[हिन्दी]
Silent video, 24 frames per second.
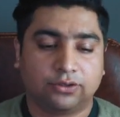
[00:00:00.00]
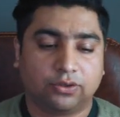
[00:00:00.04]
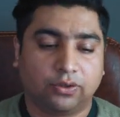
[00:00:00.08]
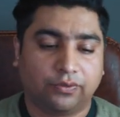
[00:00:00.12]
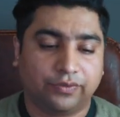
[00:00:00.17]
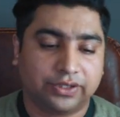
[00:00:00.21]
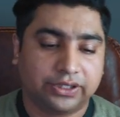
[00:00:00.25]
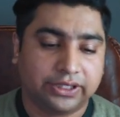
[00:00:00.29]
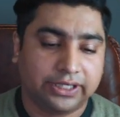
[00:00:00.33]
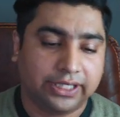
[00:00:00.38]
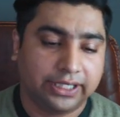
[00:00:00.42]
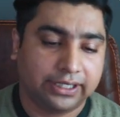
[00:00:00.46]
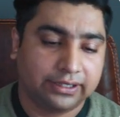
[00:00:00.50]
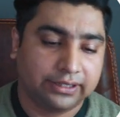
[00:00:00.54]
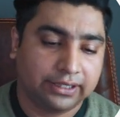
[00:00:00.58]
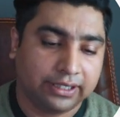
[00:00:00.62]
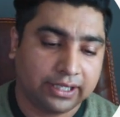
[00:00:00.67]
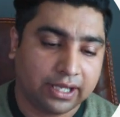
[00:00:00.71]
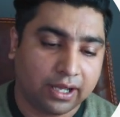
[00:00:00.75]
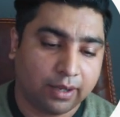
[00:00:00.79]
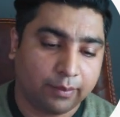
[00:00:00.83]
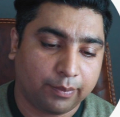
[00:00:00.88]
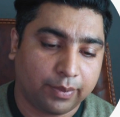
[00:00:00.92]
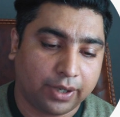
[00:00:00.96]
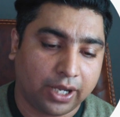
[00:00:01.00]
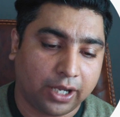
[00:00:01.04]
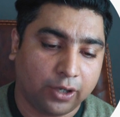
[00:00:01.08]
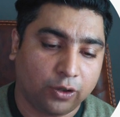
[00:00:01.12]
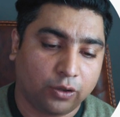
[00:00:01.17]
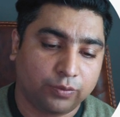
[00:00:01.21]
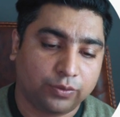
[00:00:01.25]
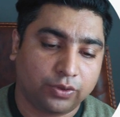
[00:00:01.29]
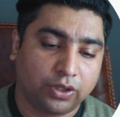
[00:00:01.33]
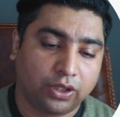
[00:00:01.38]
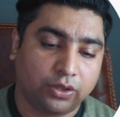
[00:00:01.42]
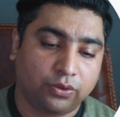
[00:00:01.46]
सो ऑब्वियसली देखते हैं यहाँ पे आई
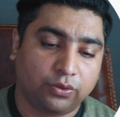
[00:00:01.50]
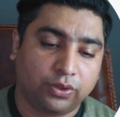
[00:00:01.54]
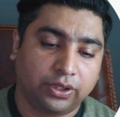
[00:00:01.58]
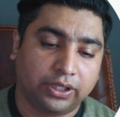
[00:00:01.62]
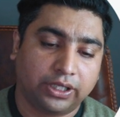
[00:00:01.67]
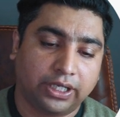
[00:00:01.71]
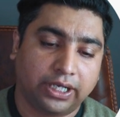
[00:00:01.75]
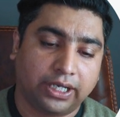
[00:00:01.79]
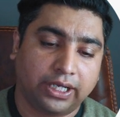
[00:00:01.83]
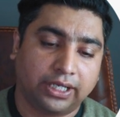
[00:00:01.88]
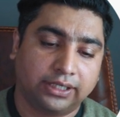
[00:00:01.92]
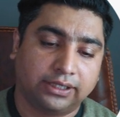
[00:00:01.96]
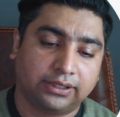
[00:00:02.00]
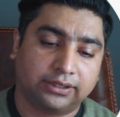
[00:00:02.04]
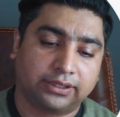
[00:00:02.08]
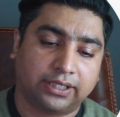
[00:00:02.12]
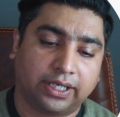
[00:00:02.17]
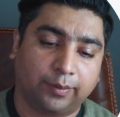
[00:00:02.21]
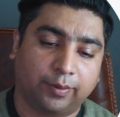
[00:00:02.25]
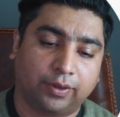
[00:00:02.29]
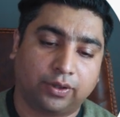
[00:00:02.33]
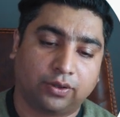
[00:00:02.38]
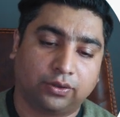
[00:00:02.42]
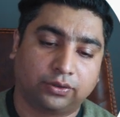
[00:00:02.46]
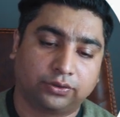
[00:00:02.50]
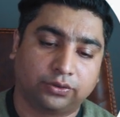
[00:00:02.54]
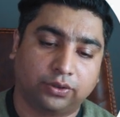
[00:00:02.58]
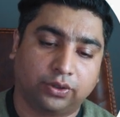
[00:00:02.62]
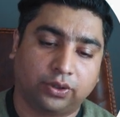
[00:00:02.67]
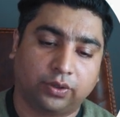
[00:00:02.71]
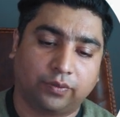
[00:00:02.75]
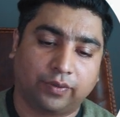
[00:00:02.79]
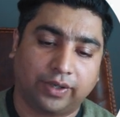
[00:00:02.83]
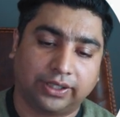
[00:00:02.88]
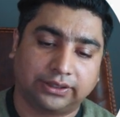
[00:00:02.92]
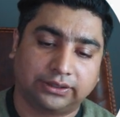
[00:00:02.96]
होप यू आर डूइंग ग्रेट आई जस्ट केम अक्रॉस
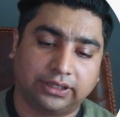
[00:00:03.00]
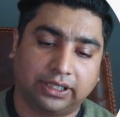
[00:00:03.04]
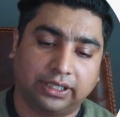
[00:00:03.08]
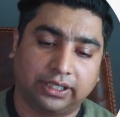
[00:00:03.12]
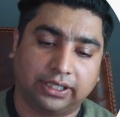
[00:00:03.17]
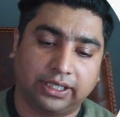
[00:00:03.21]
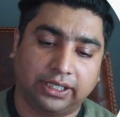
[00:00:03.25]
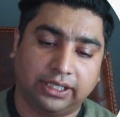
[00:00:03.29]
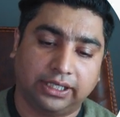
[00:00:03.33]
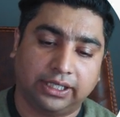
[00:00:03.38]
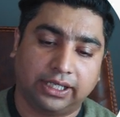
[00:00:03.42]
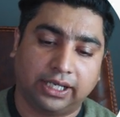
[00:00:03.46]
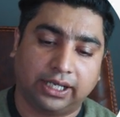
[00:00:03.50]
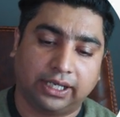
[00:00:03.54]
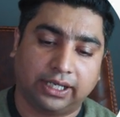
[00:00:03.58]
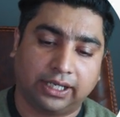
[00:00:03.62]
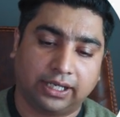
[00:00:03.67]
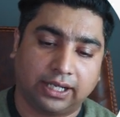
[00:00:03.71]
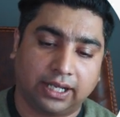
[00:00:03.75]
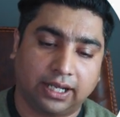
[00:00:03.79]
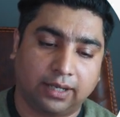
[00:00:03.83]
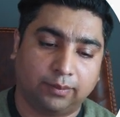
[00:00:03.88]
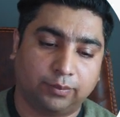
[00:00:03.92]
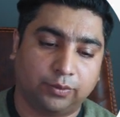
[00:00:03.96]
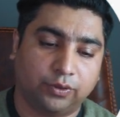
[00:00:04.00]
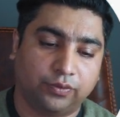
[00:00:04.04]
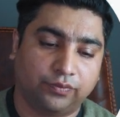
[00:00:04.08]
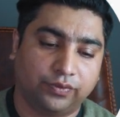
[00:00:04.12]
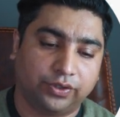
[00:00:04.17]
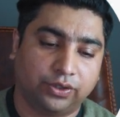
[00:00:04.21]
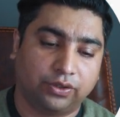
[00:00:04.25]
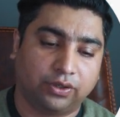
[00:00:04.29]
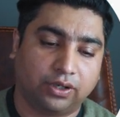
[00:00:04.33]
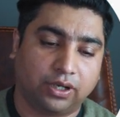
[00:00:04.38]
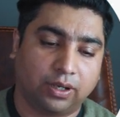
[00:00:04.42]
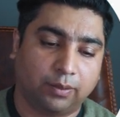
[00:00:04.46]
योर रिक्वेस्ट लकी आई कैन हेल्प यू
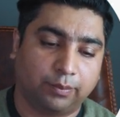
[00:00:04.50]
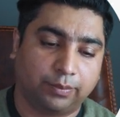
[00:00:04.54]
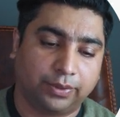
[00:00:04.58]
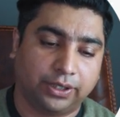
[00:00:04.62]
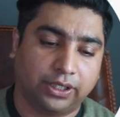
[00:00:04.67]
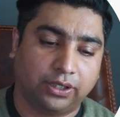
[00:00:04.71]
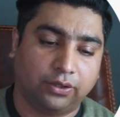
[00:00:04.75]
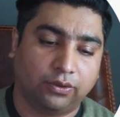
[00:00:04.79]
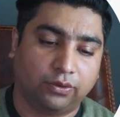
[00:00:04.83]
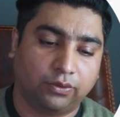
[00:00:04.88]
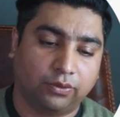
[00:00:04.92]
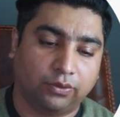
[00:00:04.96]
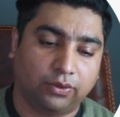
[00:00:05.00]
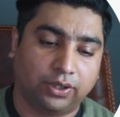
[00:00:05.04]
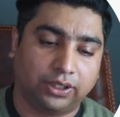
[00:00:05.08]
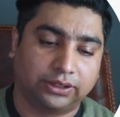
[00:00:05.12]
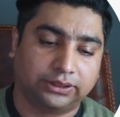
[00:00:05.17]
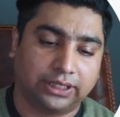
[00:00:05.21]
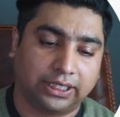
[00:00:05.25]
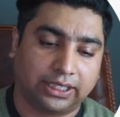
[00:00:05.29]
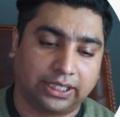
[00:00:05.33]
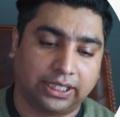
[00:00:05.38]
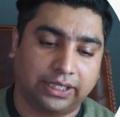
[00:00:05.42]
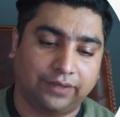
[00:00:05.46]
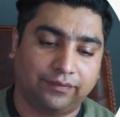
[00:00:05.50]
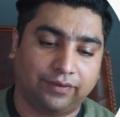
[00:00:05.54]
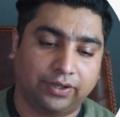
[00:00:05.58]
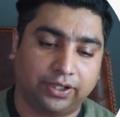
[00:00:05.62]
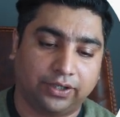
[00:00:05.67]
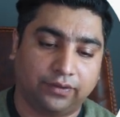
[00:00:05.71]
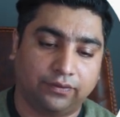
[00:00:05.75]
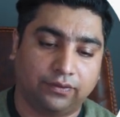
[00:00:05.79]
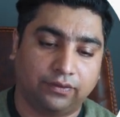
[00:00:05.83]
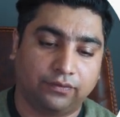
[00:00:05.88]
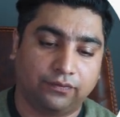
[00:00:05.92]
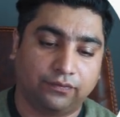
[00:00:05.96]
विद योर कंपनी लोगो एग्जैक्टली
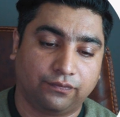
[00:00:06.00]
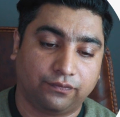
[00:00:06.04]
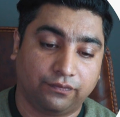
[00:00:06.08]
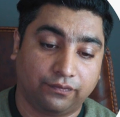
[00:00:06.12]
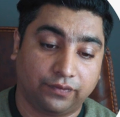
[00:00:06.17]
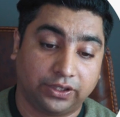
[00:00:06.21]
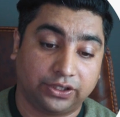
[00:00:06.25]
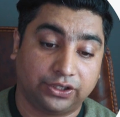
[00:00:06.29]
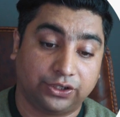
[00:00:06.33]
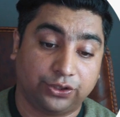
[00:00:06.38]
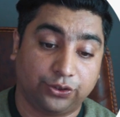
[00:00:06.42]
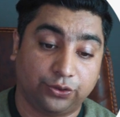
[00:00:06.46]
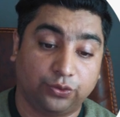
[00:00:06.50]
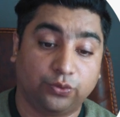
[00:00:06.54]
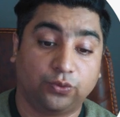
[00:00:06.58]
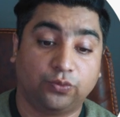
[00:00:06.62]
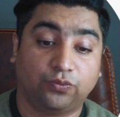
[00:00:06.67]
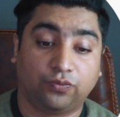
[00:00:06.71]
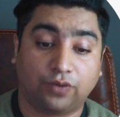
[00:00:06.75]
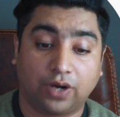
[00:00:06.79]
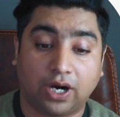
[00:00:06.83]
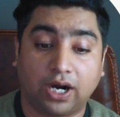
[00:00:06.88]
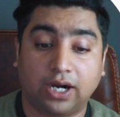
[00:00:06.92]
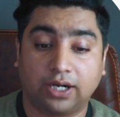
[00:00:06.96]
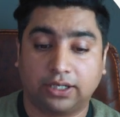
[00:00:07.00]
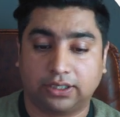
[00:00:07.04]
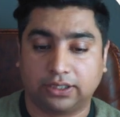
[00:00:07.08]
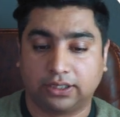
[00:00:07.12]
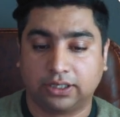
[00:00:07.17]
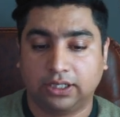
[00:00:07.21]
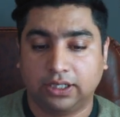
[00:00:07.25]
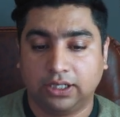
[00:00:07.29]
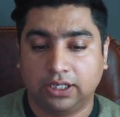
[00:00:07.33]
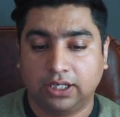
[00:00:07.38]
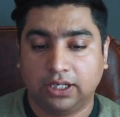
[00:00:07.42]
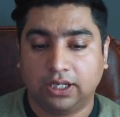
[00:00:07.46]
वट विच यू वॉन्ट
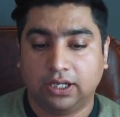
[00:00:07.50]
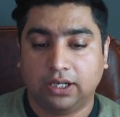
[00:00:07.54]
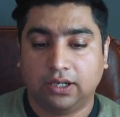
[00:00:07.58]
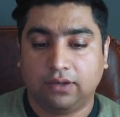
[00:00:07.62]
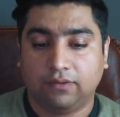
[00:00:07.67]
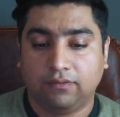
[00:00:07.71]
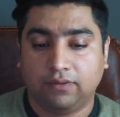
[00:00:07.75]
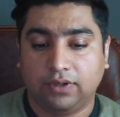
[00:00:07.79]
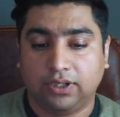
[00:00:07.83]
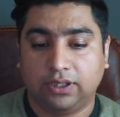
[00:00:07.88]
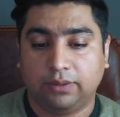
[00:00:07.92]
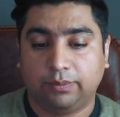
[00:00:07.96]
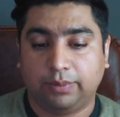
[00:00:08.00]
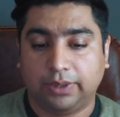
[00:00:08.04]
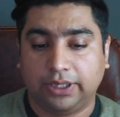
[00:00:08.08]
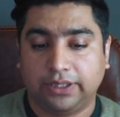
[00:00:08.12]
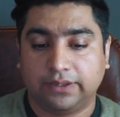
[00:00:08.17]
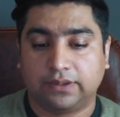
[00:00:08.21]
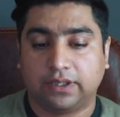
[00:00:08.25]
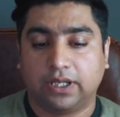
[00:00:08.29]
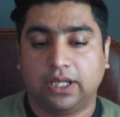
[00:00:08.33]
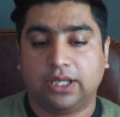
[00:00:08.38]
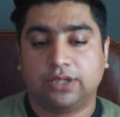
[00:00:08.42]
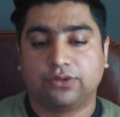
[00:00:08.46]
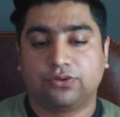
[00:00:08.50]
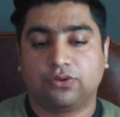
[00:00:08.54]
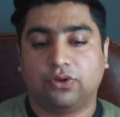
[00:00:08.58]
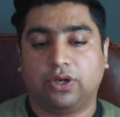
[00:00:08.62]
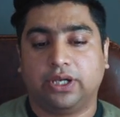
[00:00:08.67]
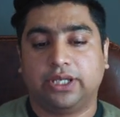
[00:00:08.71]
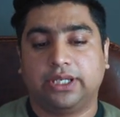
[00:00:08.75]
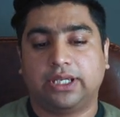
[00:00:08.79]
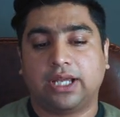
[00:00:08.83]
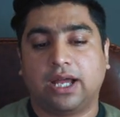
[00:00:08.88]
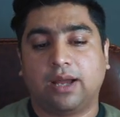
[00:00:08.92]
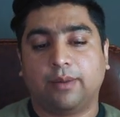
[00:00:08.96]
विल प्लीज
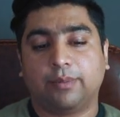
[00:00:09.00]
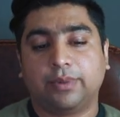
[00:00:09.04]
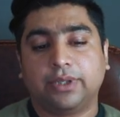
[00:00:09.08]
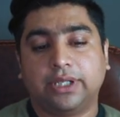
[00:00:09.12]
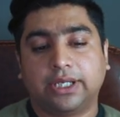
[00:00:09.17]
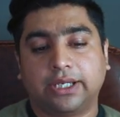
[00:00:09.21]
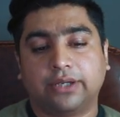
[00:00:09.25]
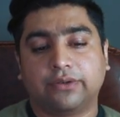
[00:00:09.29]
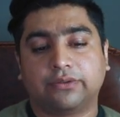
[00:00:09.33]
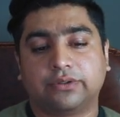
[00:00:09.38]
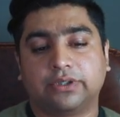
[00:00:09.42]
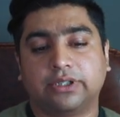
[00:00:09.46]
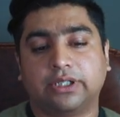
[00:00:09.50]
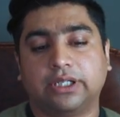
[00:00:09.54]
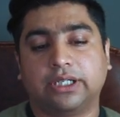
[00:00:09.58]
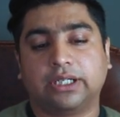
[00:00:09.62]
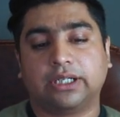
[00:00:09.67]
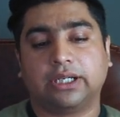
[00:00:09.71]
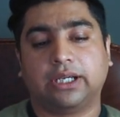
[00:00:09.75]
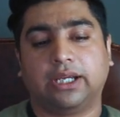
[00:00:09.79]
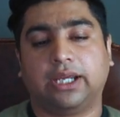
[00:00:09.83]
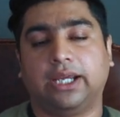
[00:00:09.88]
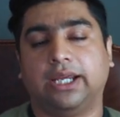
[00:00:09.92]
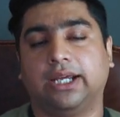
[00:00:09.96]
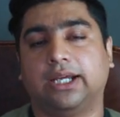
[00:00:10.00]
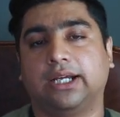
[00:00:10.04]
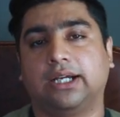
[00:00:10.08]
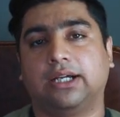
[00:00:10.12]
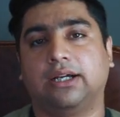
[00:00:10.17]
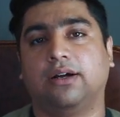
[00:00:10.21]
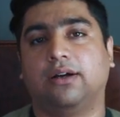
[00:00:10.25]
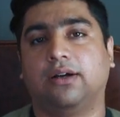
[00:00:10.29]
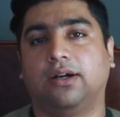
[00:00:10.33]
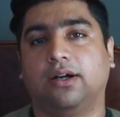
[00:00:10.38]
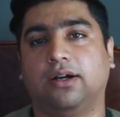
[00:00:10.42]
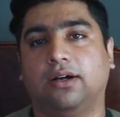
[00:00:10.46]
सो यहाँ पे देखिए उसने
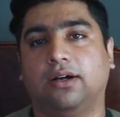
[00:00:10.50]
एक